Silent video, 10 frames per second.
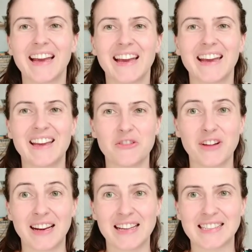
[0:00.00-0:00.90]
Et
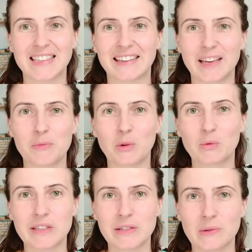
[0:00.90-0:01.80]
enfin, la cinquième
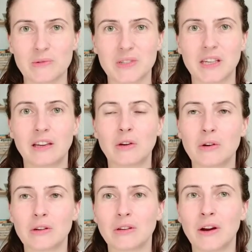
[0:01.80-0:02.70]
condition, c'est que
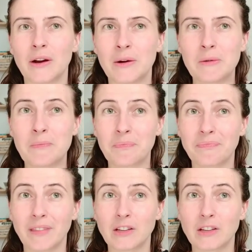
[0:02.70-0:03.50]
euh,